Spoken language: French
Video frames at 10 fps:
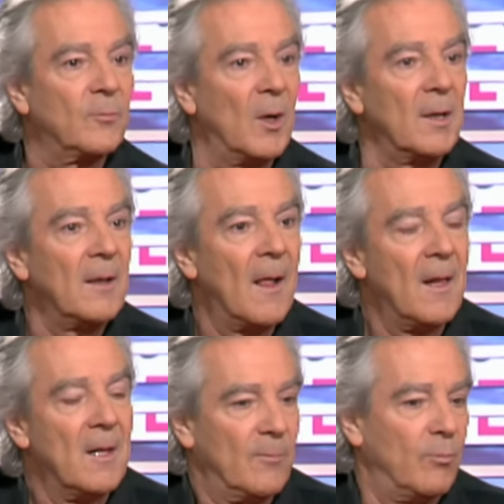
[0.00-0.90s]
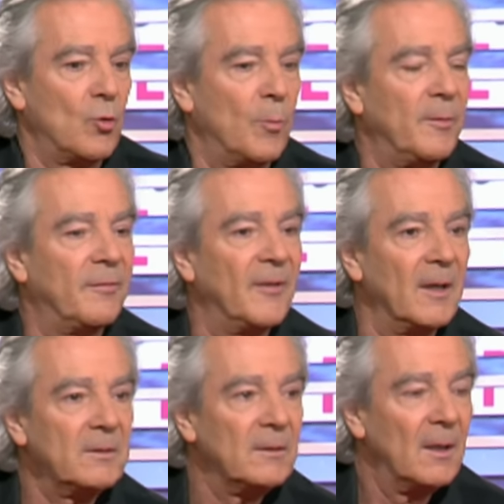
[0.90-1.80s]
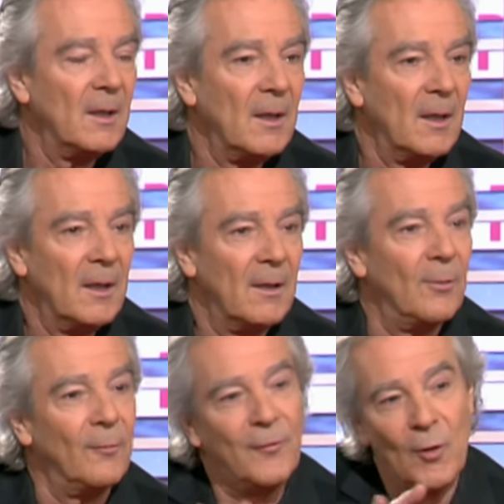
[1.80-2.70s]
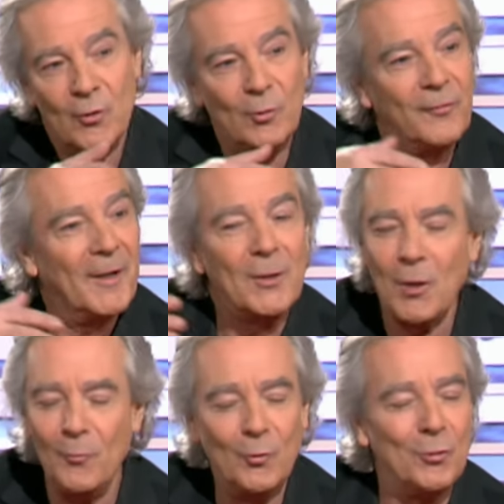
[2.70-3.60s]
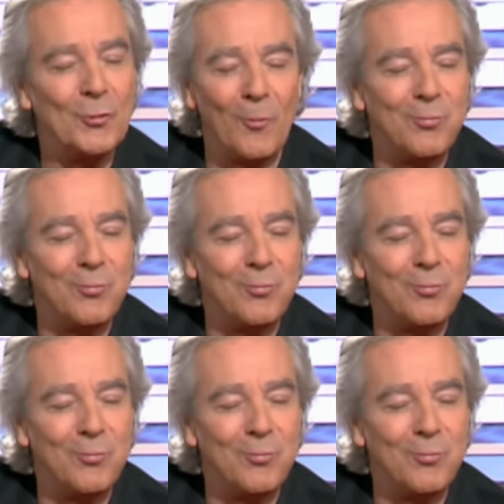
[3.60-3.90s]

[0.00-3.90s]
que moi, beaucoup plus fin. Le vent soufflait comme toujours